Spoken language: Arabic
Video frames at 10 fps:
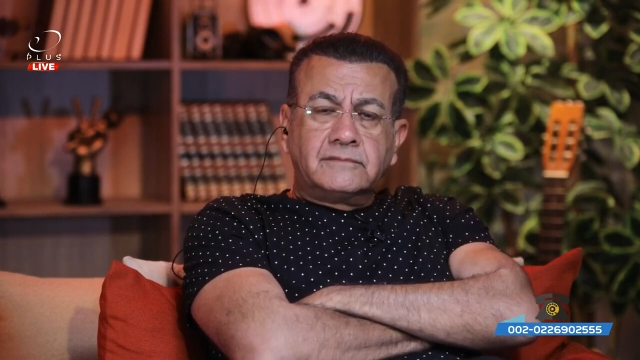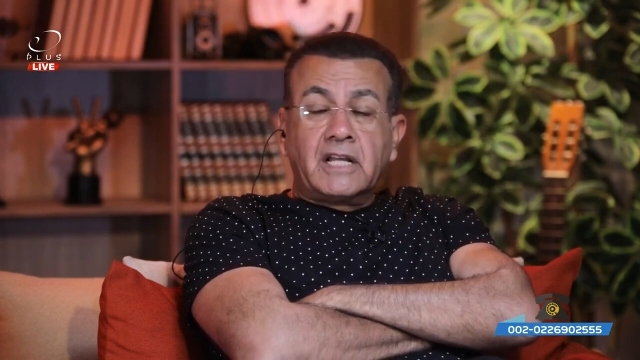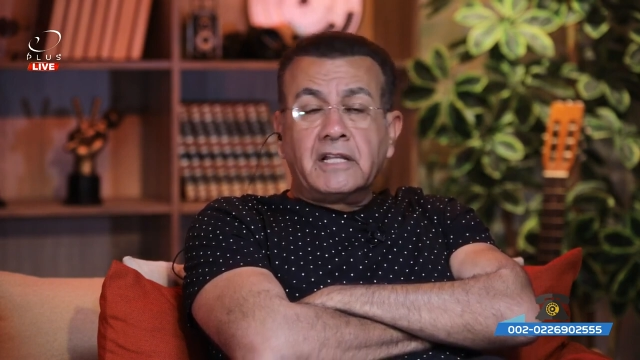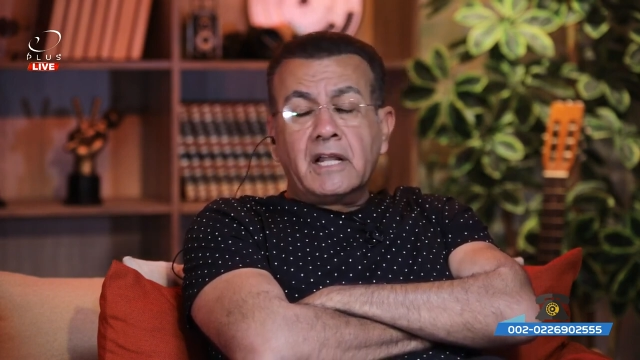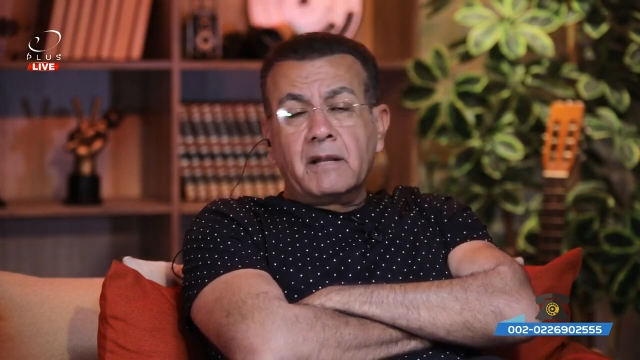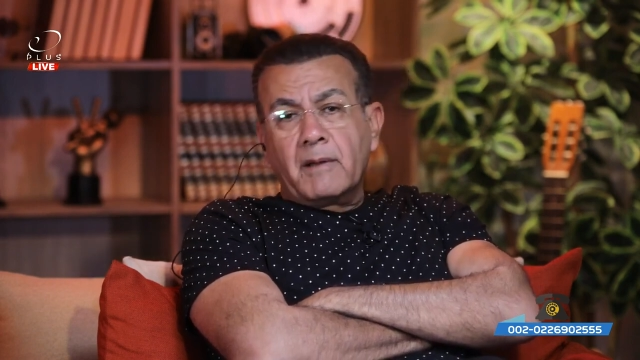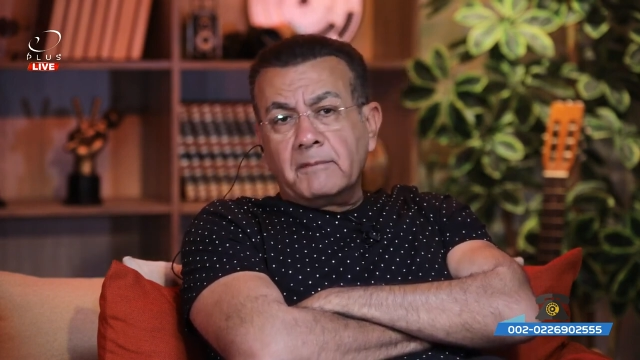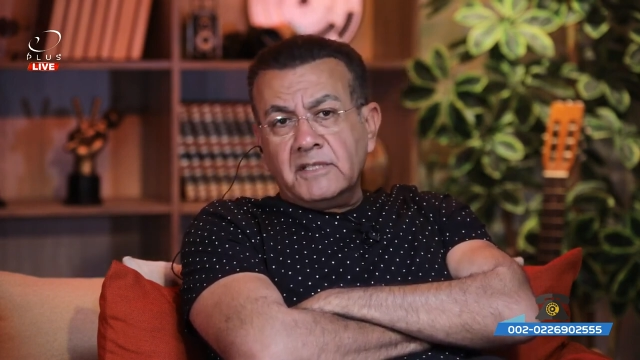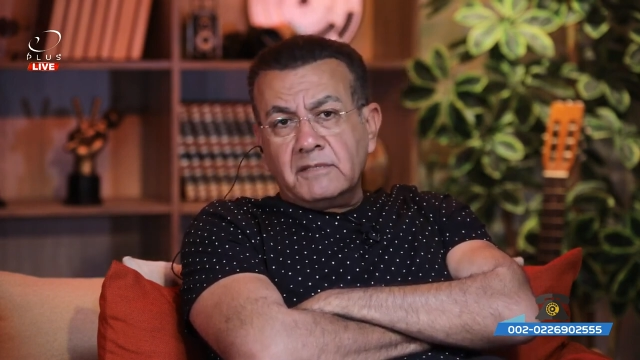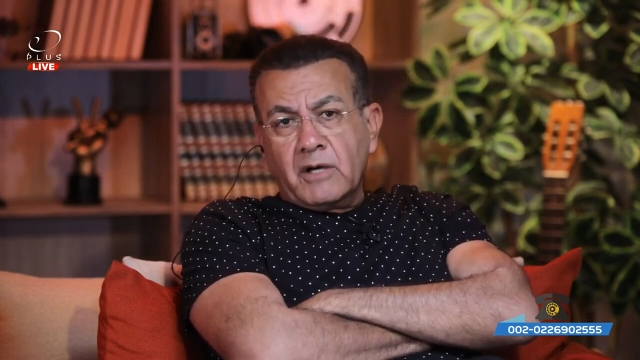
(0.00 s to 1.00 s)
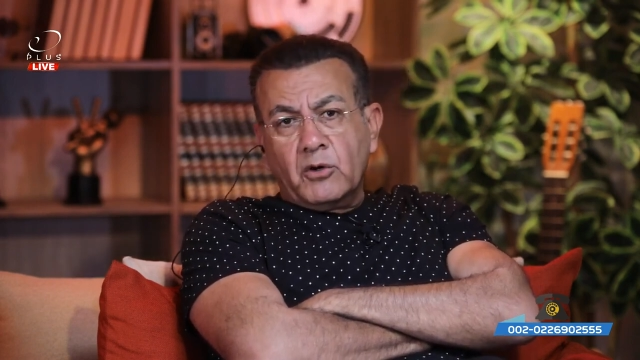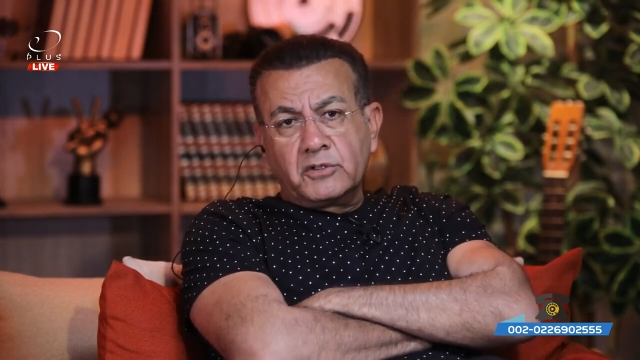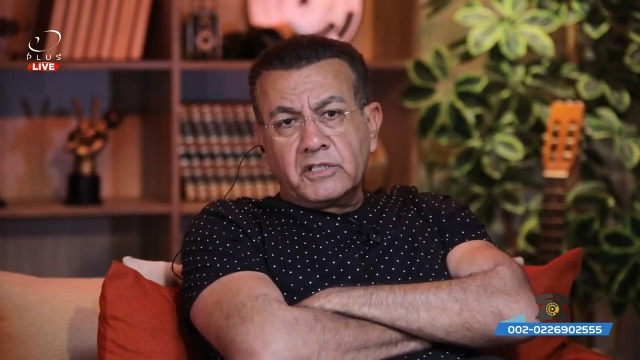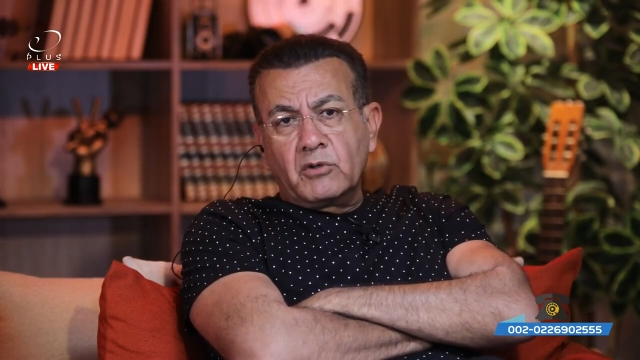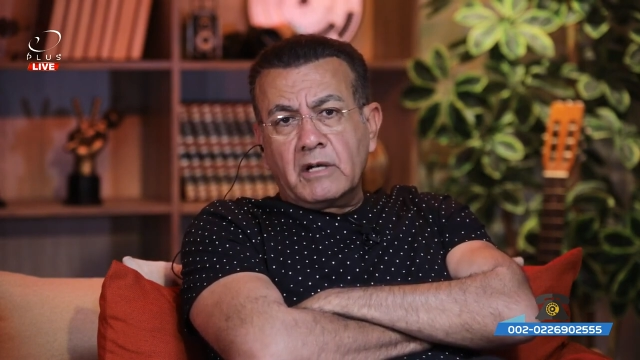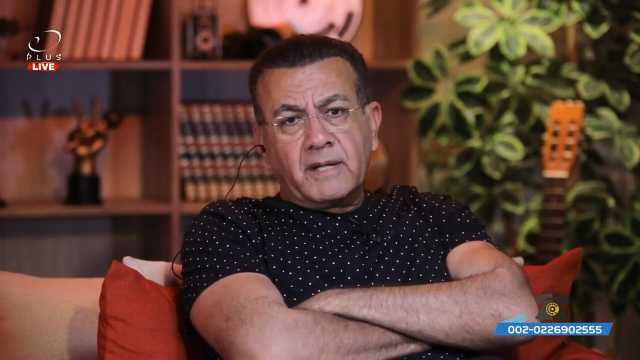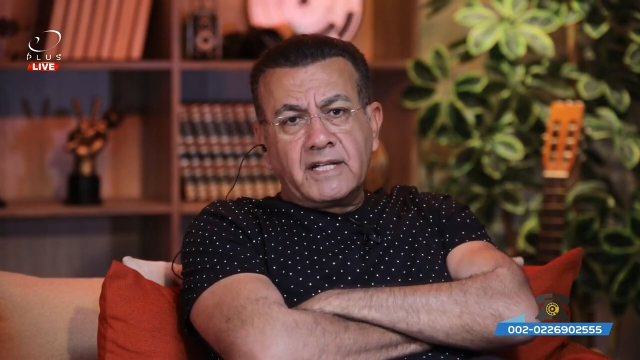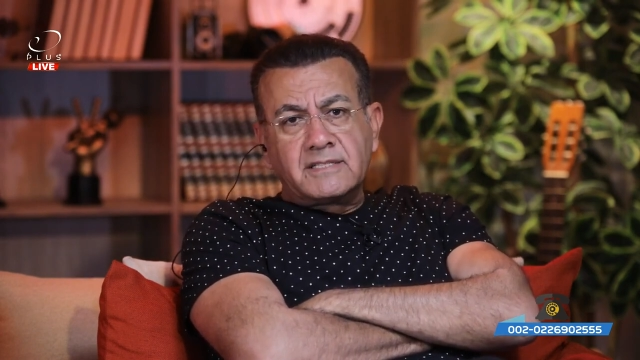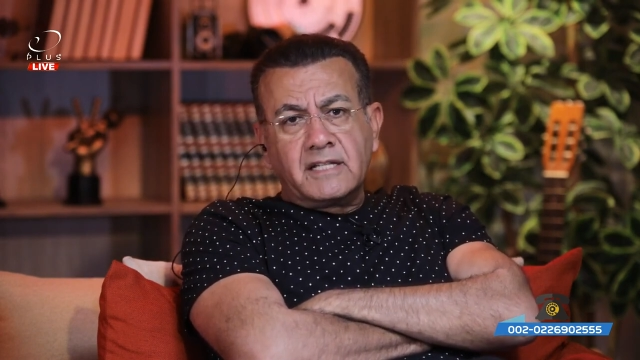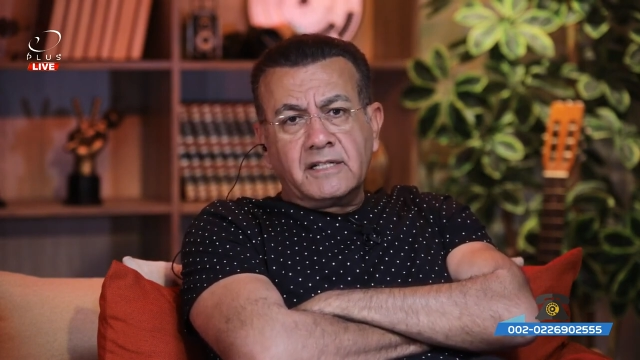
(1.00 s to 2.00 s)
خيانه مع مين مع اختك ولا مع
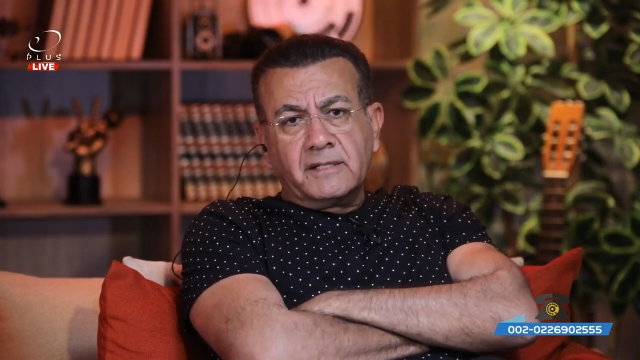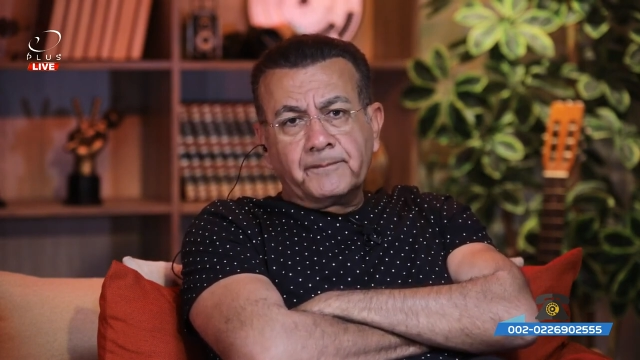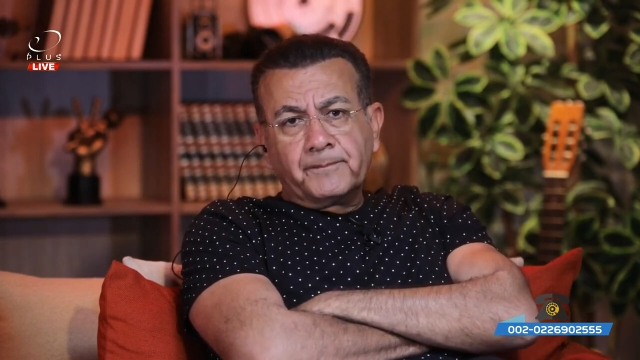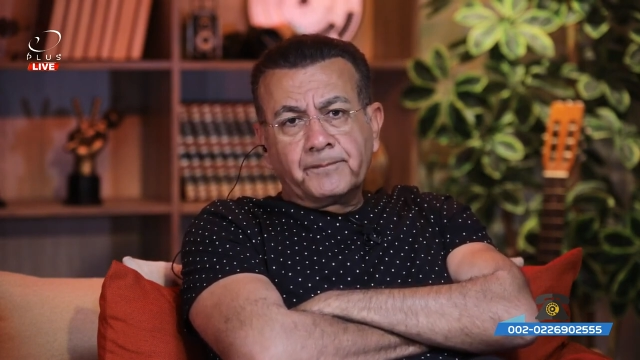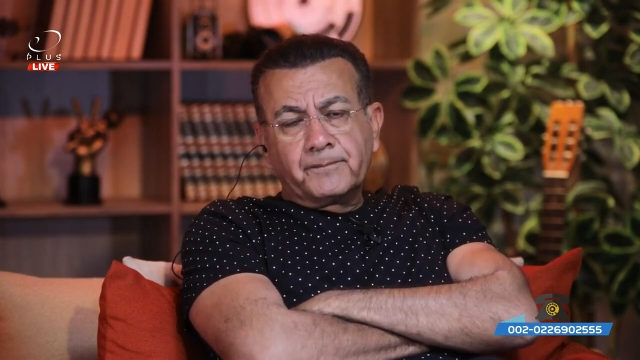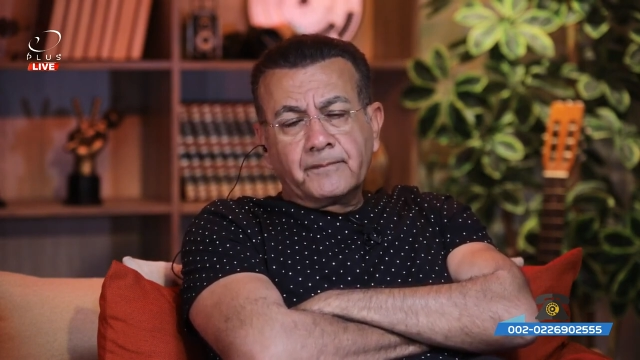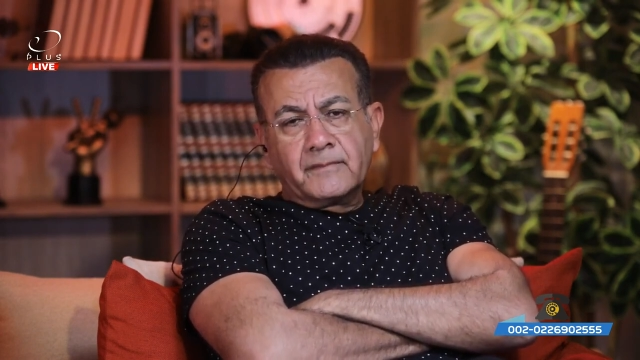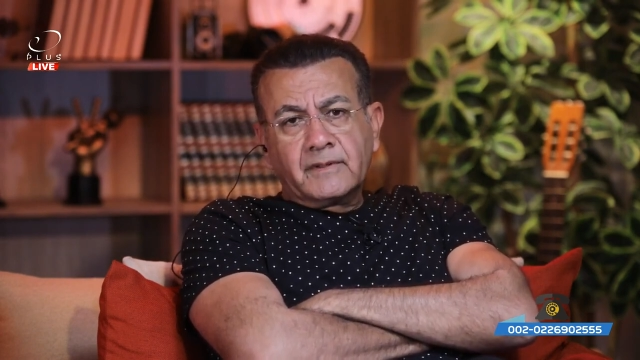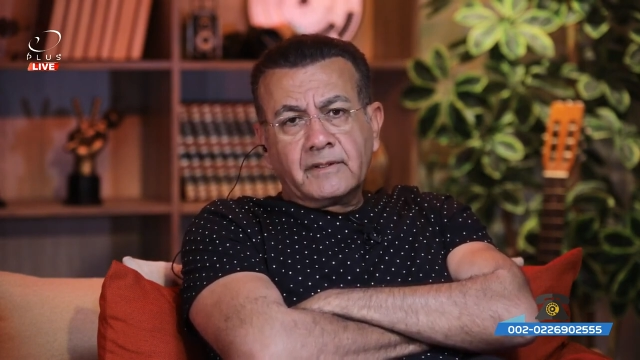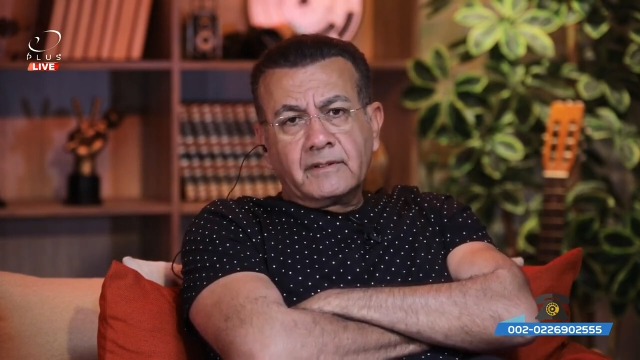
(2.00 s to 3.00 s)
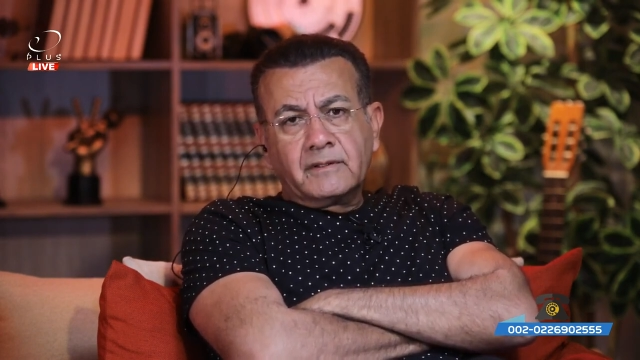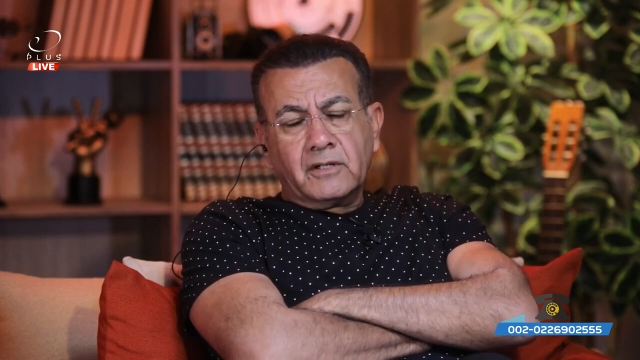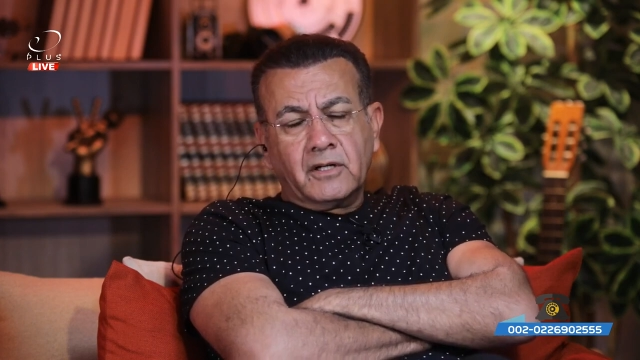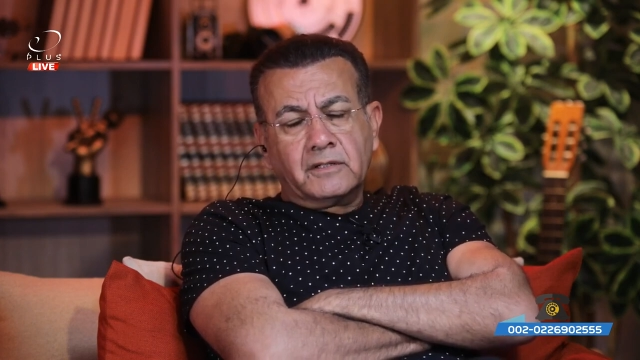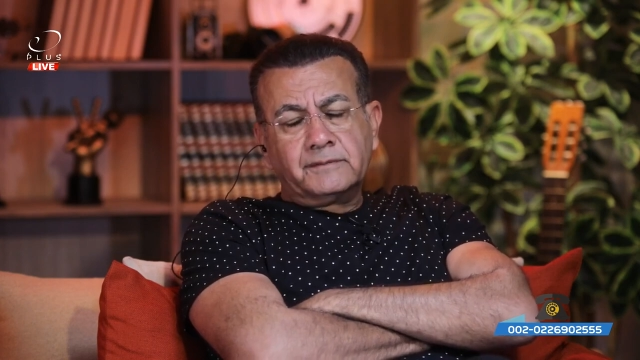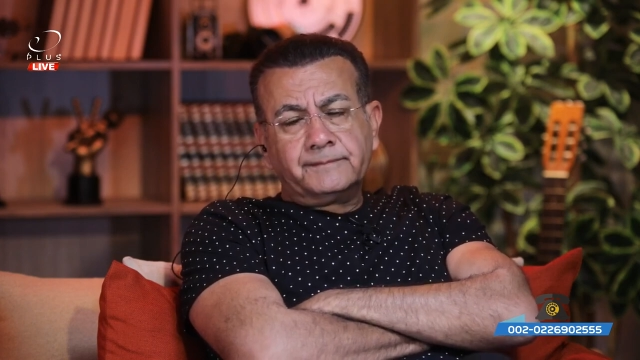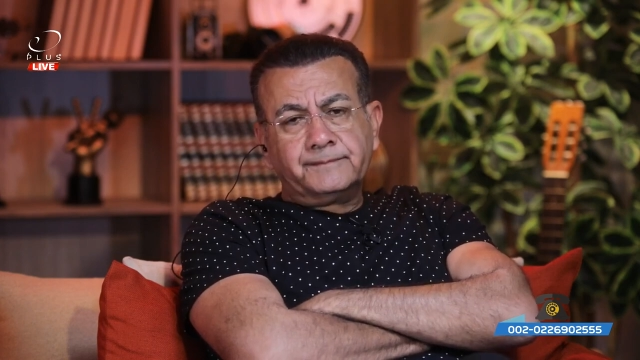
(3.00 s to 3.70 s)
ناس ثانيه لا لا لا ناس ثانيه اختي